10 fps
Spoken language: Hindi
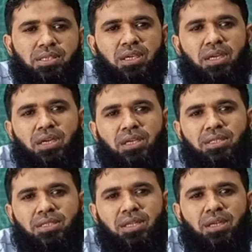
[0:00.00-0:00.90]
या
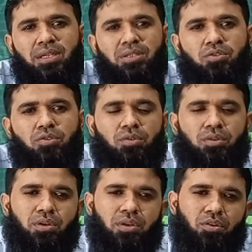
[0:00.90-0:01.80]
इस तरह की जो
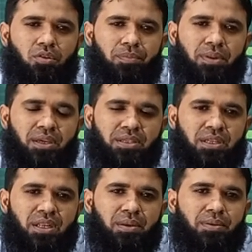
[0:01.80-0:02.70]

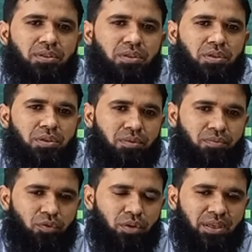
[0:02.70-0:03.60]
कॉम्प्लिकेशन है ये
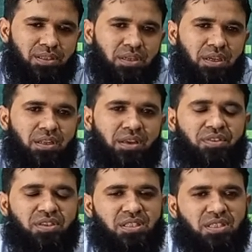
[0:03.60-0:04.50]
फोलिक एसिड की
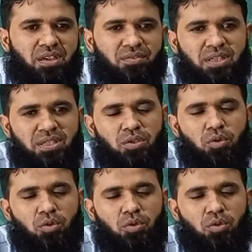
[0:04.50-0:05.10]
डेफिशिएंसी की वजह से